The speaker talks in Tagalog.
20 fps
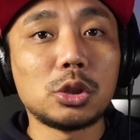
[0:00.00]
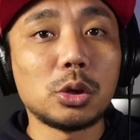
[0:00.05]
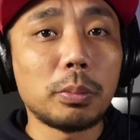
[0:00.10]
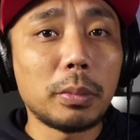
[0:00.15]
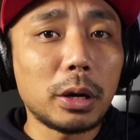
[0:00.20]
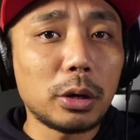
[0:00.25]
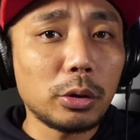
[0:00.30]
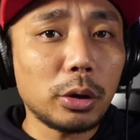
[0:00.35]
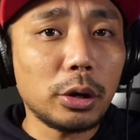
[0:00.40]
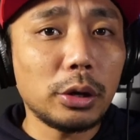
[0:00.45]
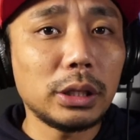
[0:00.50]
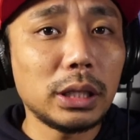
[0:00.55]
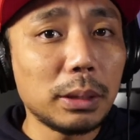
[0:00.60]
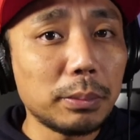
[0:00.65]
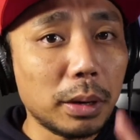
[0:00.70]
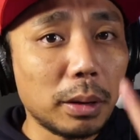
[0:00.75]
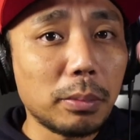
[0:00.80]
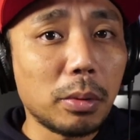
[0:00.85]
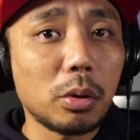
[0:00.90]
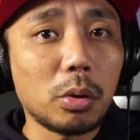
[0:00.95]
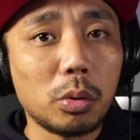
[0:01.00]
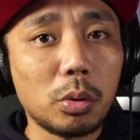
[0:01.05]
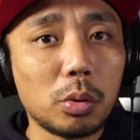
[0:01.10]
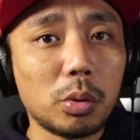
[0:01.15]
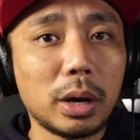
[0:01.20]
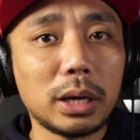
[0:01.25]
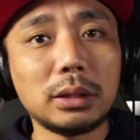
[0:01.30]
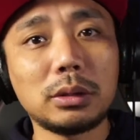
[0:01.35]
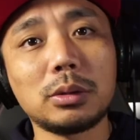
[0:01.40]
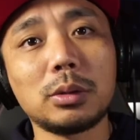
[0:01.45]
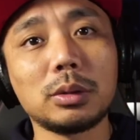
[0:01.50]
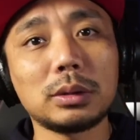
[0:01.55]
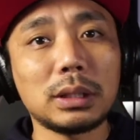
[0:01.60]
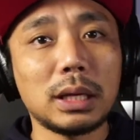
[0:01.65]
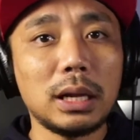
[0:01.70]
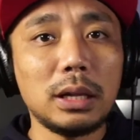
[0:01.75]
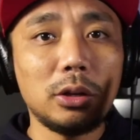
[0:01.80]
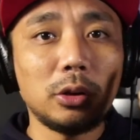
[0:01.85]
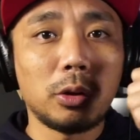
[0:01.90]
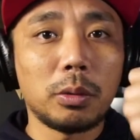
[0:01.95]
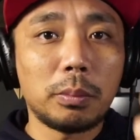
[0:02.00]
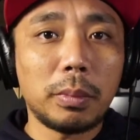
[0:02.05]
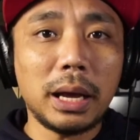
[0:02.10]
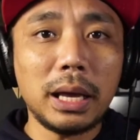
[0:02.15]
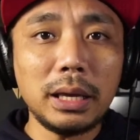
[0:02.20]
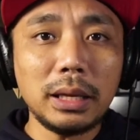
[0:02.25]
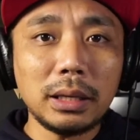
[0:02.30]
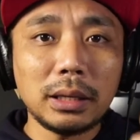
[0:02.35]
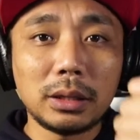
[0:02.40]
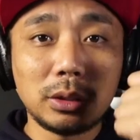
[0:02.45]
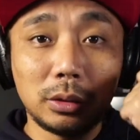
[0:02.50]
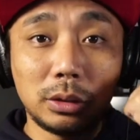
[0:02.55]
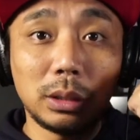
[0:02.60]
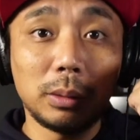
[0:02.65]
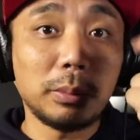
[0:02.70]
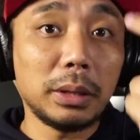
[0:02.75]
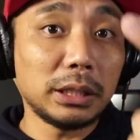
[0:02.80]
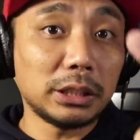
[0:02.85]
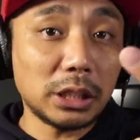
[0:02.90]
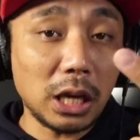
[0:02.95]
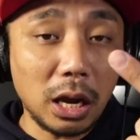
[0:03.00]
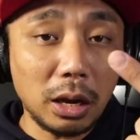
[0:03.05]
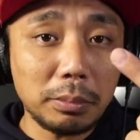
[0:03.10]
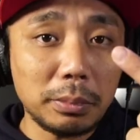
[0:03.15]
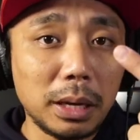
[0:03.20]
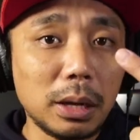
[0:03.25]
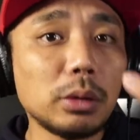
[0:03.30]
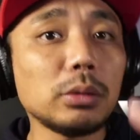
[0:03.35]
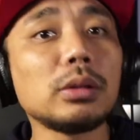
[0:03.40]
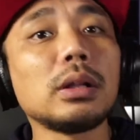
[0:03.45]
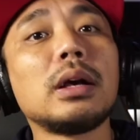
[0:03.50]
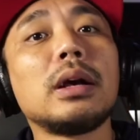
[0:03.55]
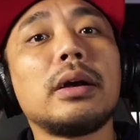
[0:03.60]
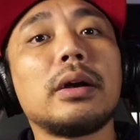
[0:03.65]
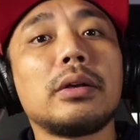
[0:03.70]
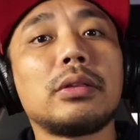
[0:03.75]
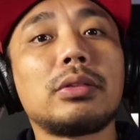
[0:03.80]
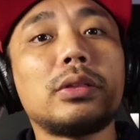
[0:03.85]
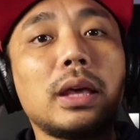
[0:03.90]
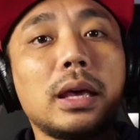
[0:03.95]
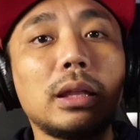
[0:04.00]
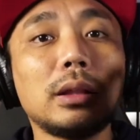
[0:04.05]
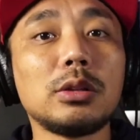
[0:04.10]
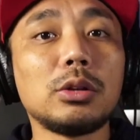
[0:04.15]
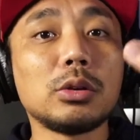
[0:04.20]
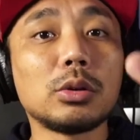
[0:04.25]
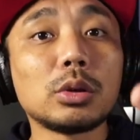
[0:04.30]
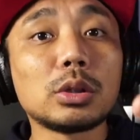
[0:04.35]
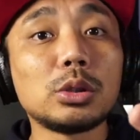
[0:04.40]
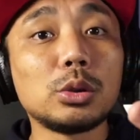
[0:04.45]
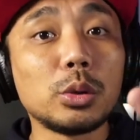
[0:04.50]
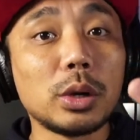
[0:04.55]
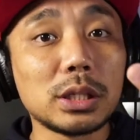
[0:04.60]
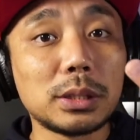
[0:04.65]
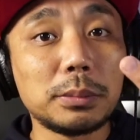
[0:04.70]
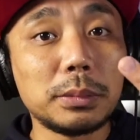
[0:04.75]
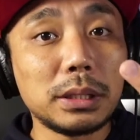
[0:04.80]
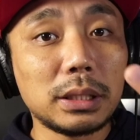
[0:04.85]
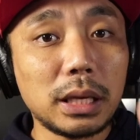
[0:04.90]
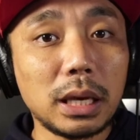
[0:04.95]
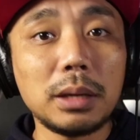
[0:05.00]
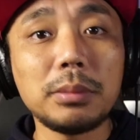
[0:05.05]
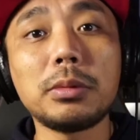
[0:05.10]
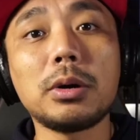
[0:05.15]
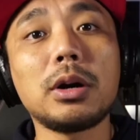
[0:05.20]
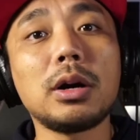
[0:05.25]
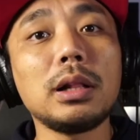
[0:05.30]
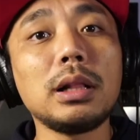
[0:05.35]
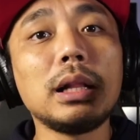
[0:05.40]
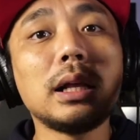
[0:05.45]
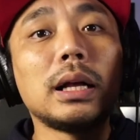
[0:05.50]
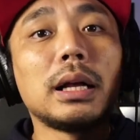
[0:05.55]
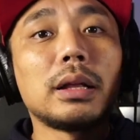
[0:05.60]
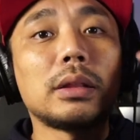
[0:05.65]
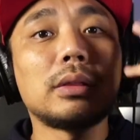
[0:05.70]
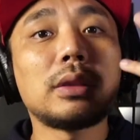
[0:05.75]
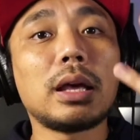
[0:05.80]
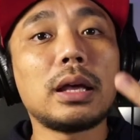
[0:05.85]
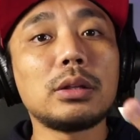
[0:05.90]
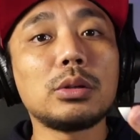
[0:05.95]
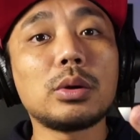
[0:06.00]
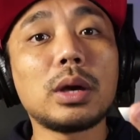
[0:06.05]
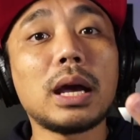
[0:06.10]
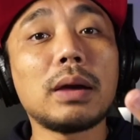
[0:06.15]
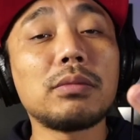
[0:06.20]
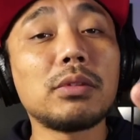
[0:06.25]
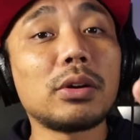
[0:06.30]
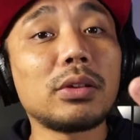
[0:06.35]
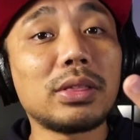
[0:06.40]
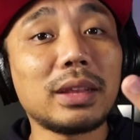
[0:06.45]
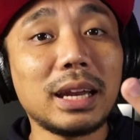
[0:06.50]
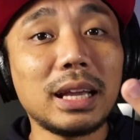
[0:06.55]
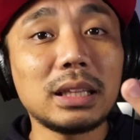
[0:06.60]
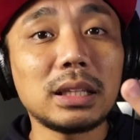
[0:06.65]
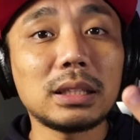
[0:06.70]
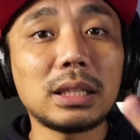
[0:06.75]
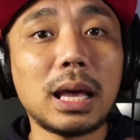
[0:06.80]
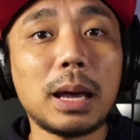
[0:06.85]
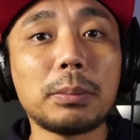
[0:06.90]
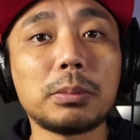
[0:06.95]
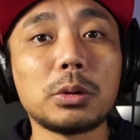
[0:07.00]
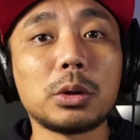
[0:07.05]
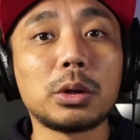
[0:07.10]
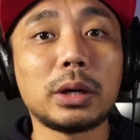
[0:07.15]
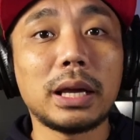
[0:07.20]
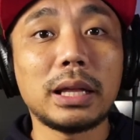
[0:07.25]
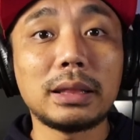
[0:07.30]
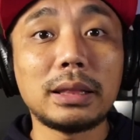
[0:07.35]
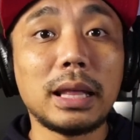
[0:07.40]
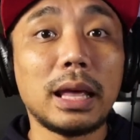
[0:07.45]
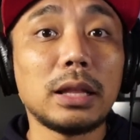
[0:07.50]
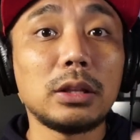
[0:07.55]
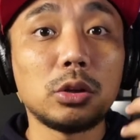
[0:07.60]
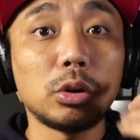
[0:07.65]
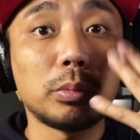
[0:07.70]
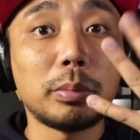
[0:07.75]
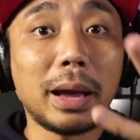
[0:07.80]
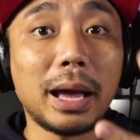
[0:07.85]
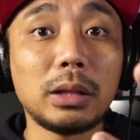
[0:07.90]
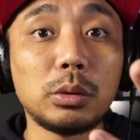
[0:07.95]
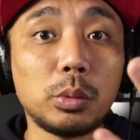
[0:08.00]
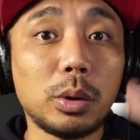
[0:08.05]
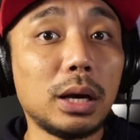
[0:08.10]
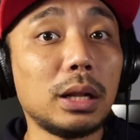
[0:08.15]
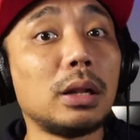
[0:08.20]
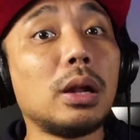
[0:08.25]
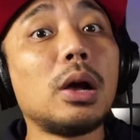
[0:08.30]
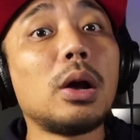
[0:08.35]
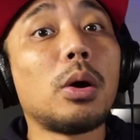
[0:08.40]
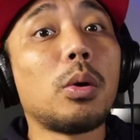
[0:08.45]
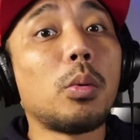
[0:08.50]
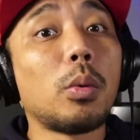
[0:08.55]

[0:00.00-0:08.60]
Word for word: So, meron kayong limang makukuha in total, yung mic na may shock mount, then yung USB cable, then you have your thread adapter, and then yung manual.